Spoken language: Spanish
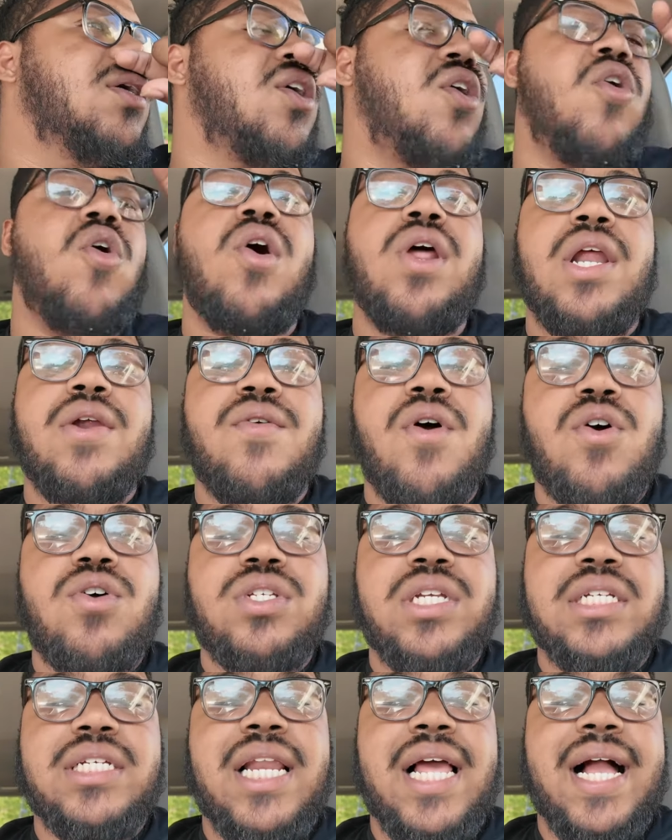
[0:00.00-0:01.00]
Cody
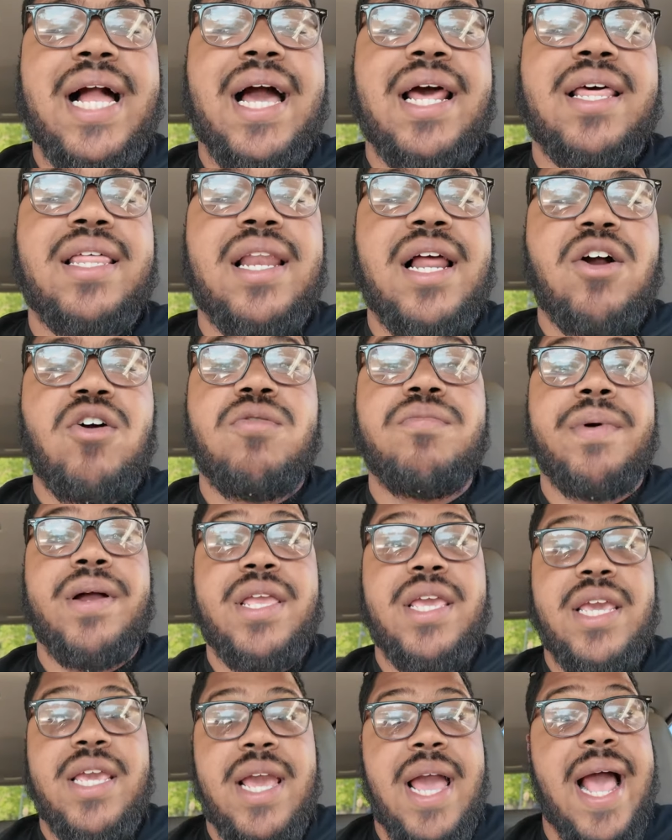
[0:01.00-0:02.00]
Rhodes es la cara de la
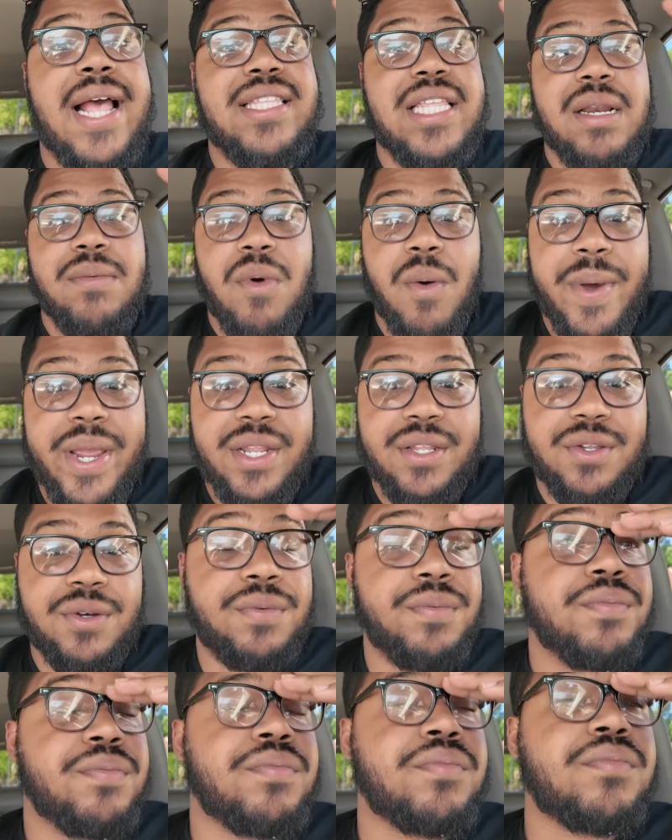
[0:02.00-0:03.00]
compañía hasta el momento.